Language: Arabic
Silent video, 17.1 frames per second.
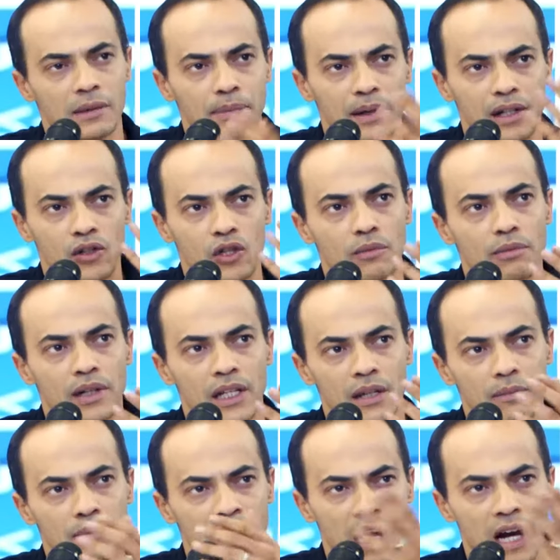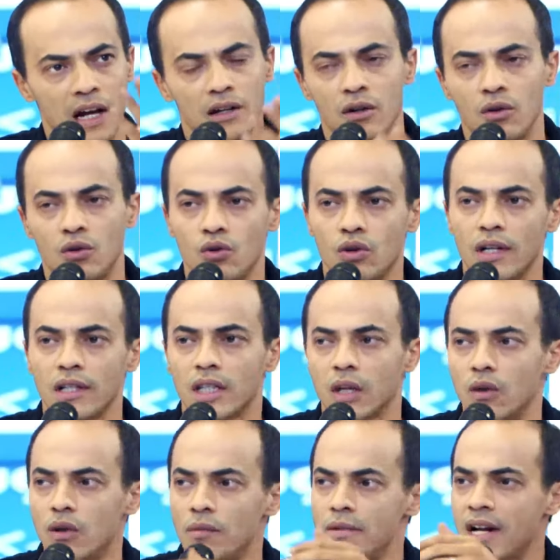أنت باغ اكزومبل من حال الكورة
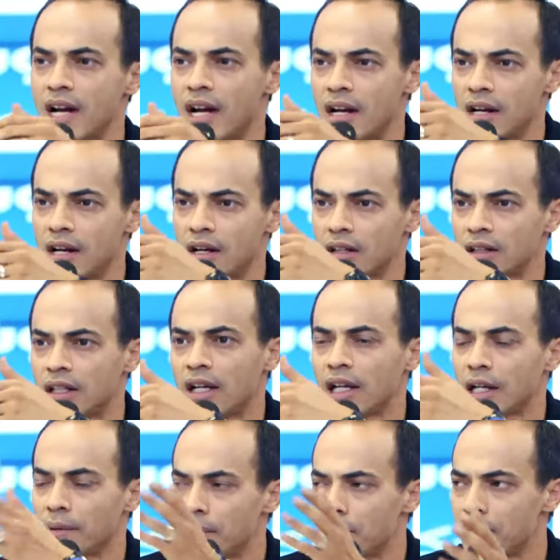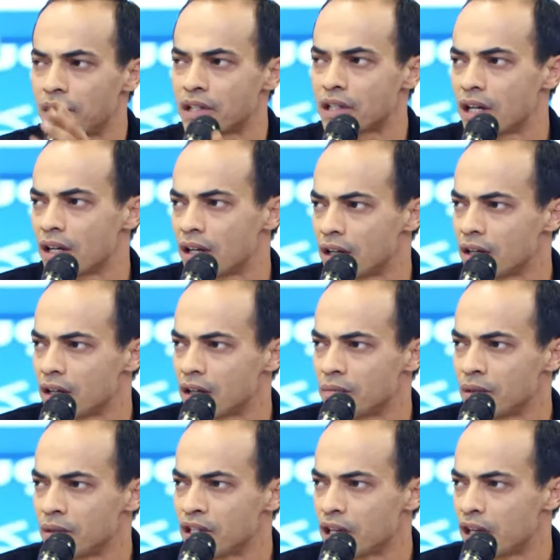توا من حال تقريبا برشا آه،
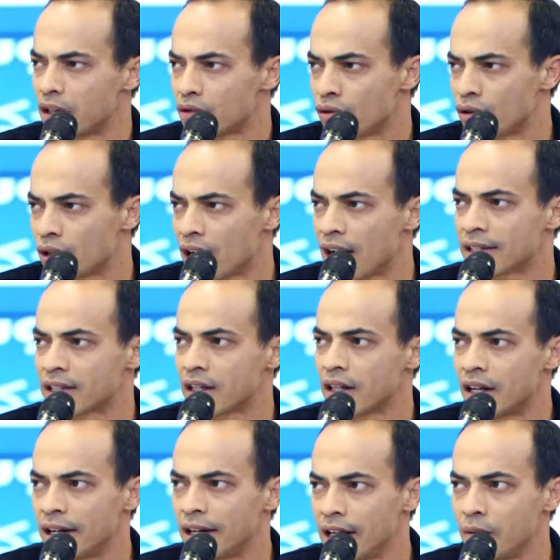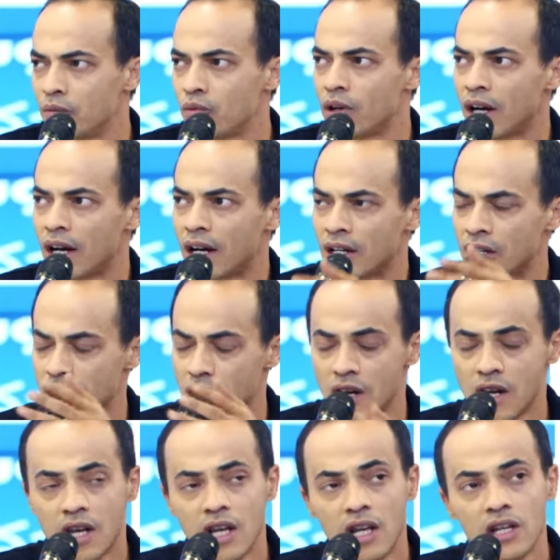مجالات أخرى حتى الإعلام ولا حاجة
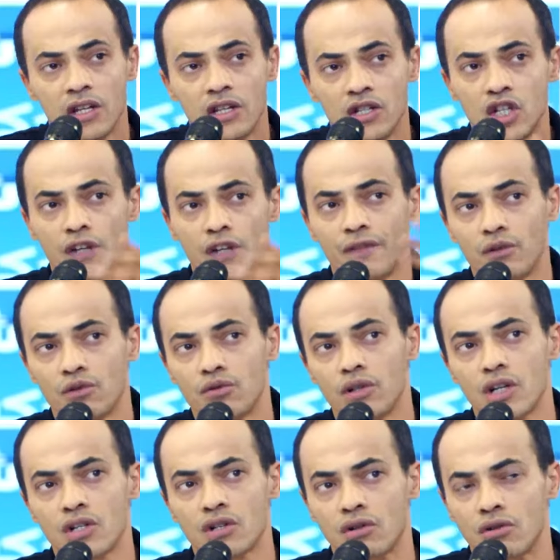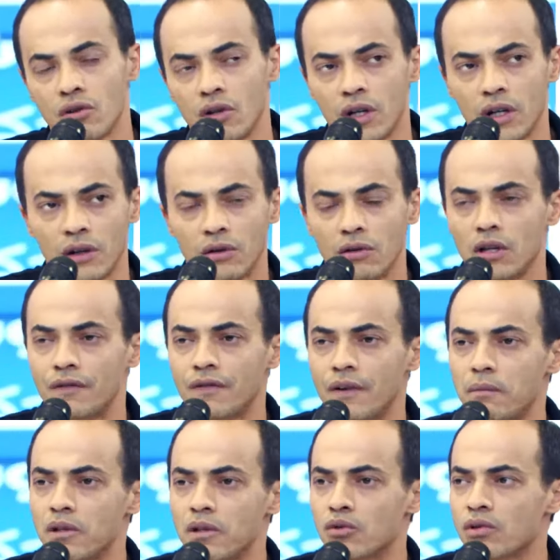يجيك في الكورة شو يقول لك؟ يقول لك
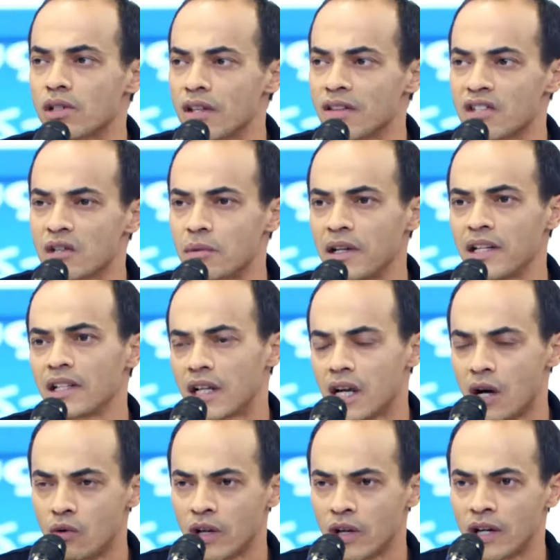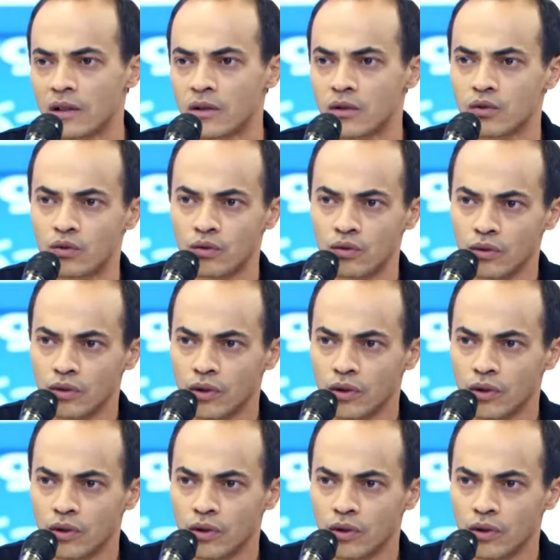فما زوز ثلاثة جمعيات هاوي خلصوا